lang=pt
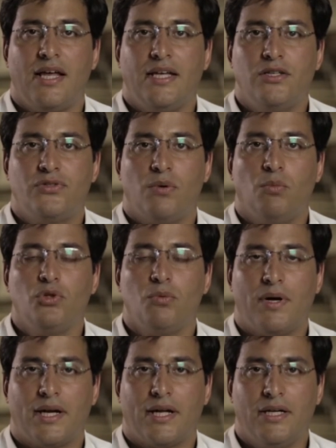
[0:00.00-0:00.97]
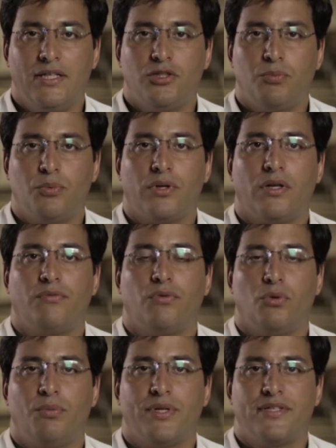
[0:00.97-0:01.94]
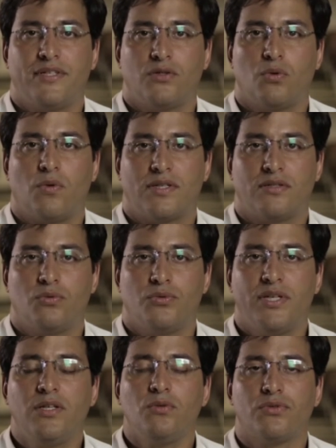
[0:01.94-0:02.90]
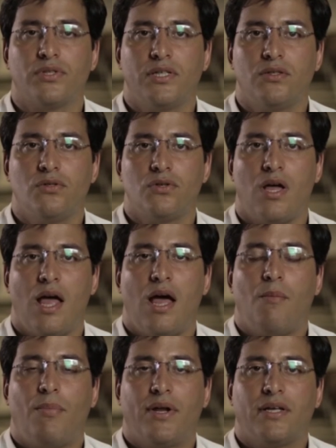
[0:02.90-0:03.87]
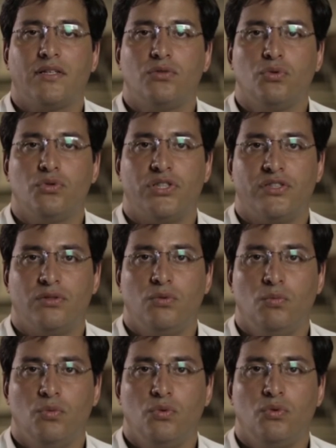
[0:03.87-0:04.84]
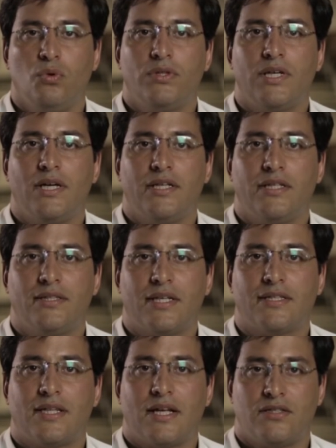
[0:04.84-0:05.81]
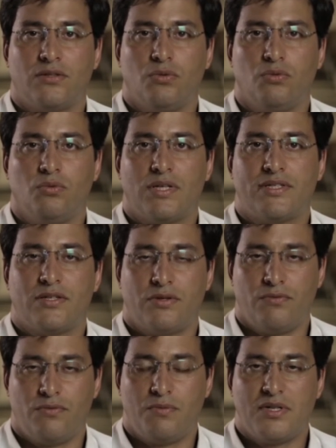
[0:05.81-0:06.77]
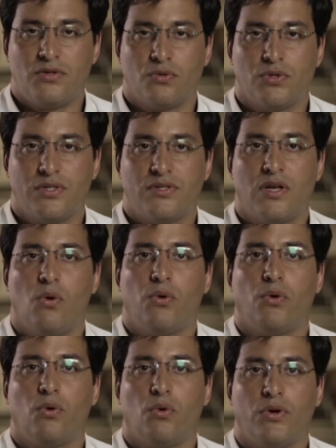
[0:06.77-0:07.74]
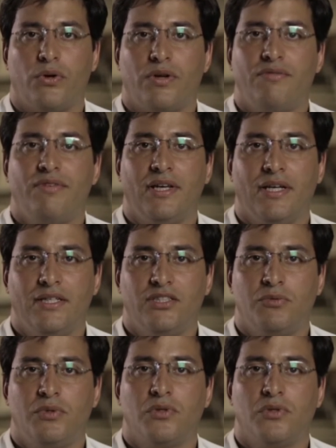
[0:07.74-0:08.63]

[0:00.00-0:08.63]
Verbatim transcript: Isso é muito marcante porque foram precisos quase 200 anos para que surgisse no mundo outra lei que tratasse do acesso a informações, o que ocorreu na Finlândia em